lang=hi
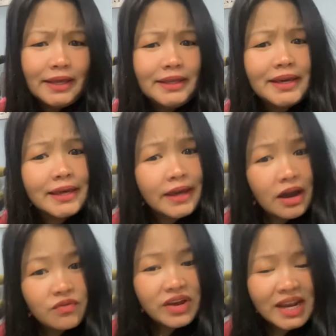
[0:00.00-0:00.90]
ये
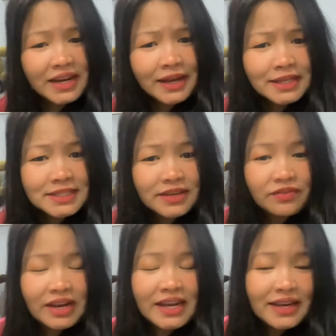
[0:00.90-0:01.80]
क्या वैलेंटाइंस डे
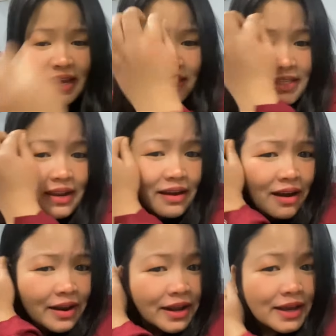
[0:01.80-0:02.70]
वैलेंटाइंस डे
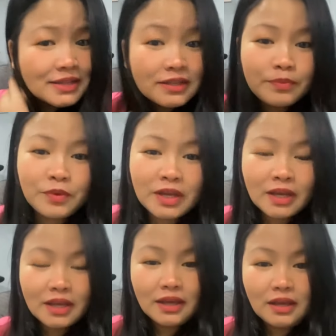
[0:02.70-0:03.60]
लगा रखा है सबने
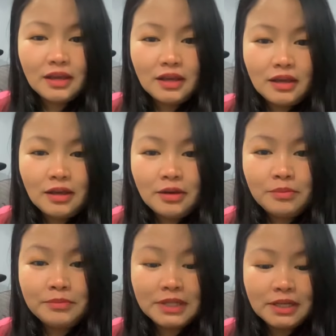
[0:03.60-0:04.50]

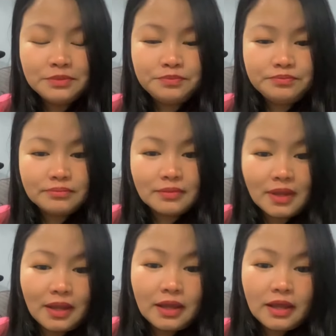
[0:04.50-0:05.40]
मतलब
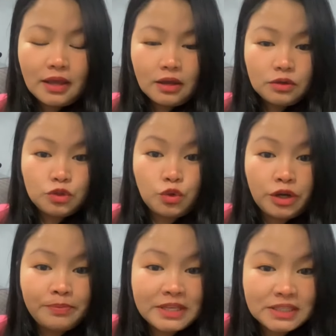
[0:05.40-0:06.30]

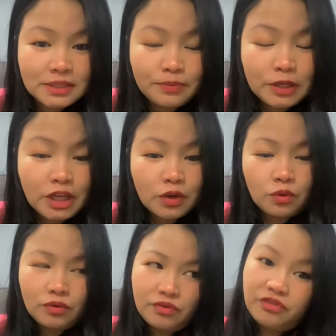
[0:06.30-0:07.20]
छोटे बच्चे भी
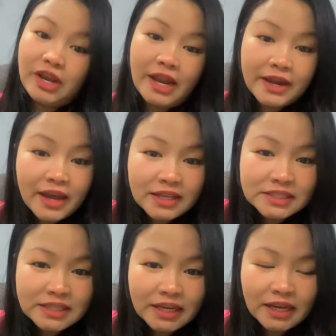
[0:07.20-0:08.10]
देखो
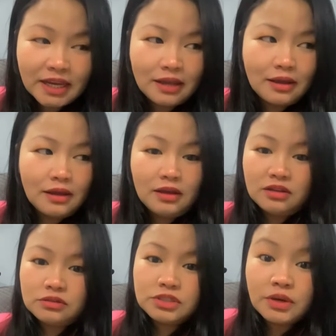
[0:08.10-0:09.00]
वैलेंटाइंस डे
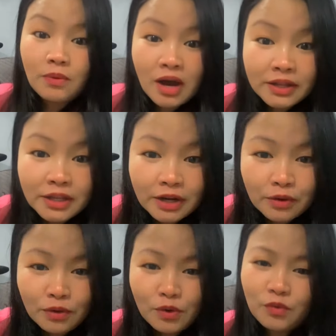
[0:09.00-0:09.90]
जवान
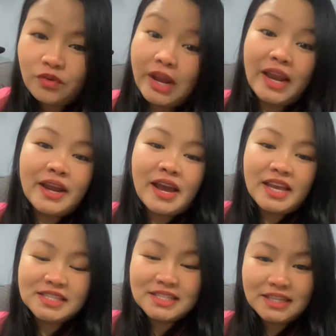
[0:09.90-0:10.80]
देखो
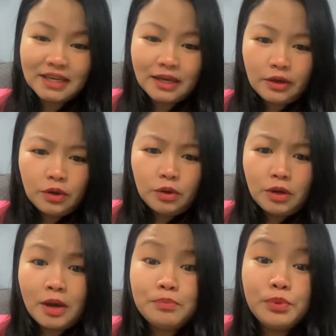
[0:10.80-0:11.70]
वैलेंटाइंस डे
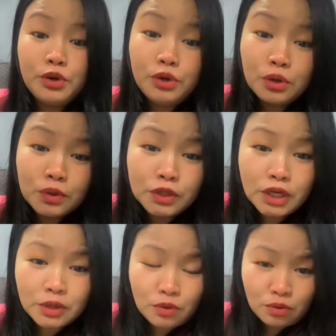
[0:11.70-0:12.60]
अब बुढ़ों को
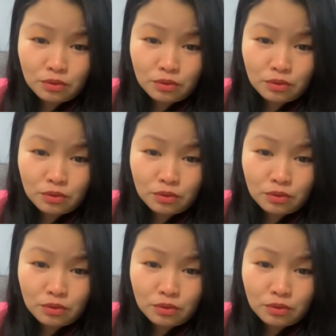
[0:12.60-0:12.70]
देखो